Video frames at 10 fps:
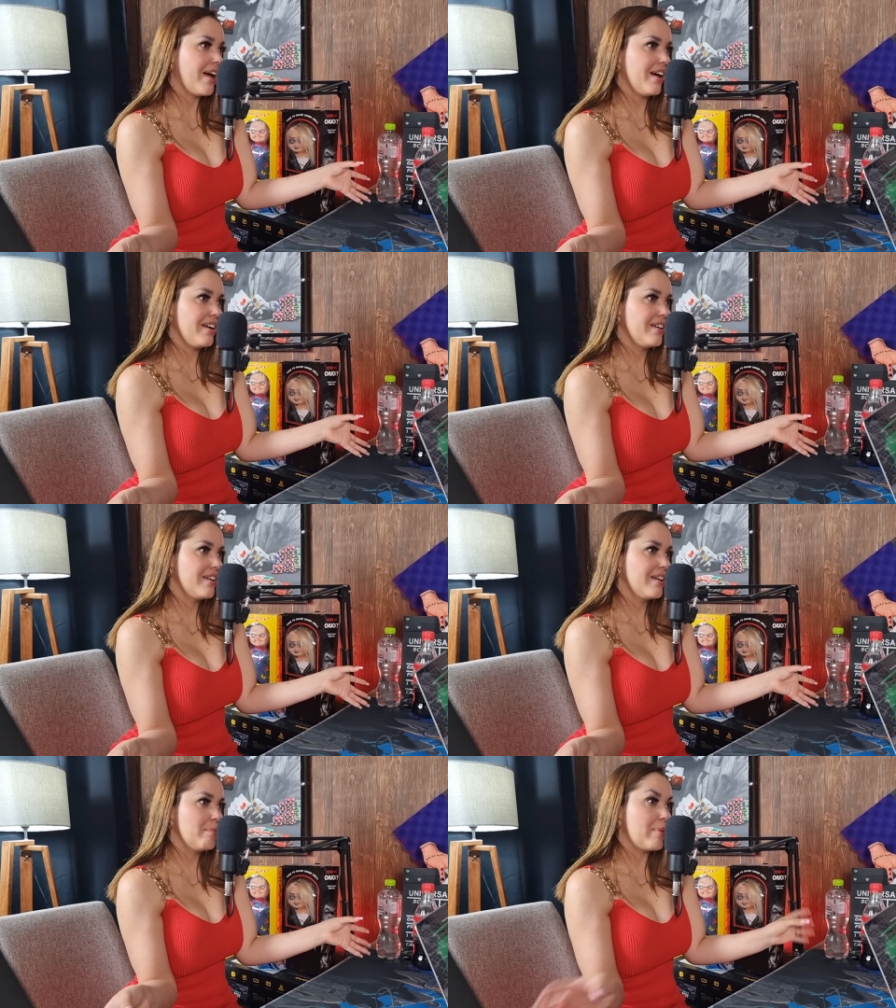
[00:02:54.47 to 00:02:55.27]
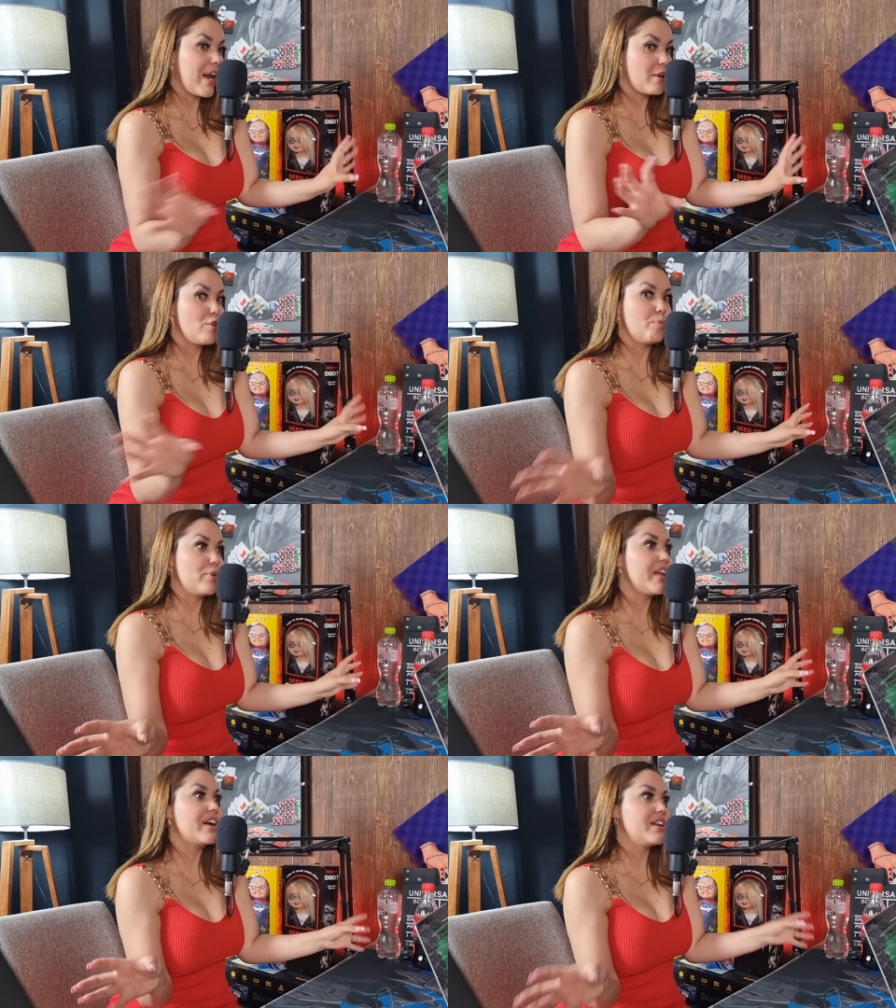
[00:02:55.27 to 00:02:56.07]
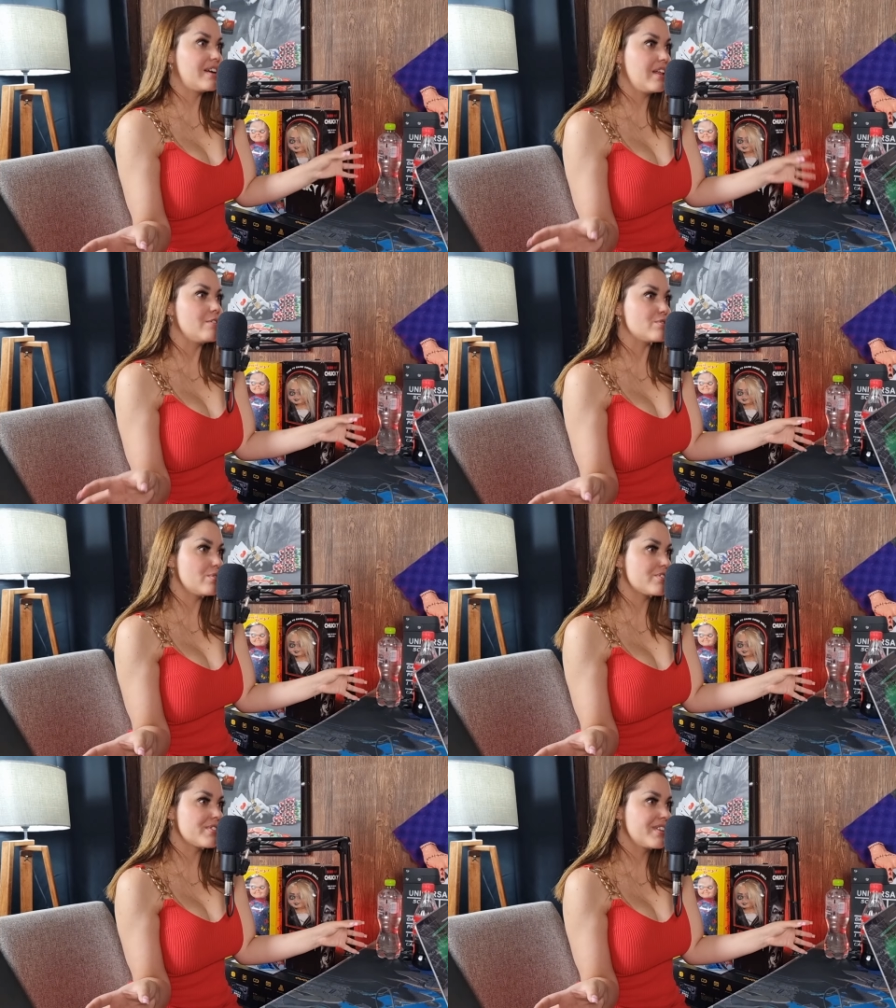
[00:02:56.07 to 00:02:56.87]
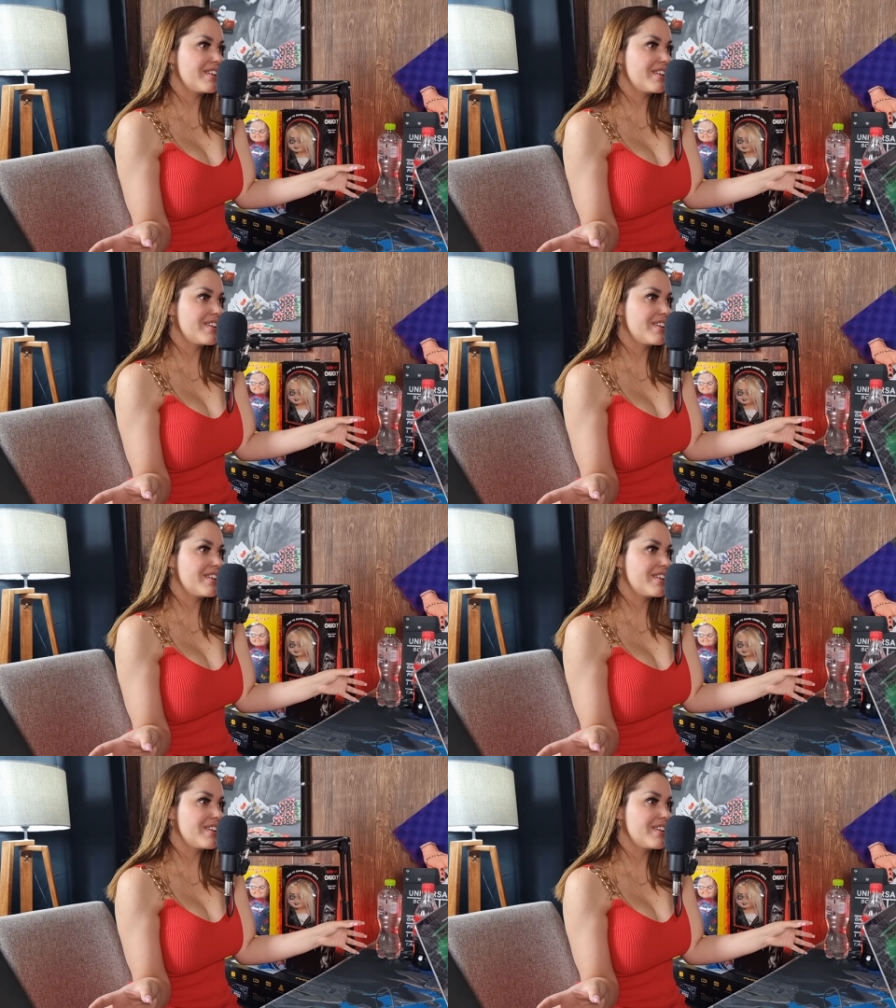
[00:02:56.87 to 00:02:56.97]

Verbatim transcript: Ajá para yo poder ganar de los dos.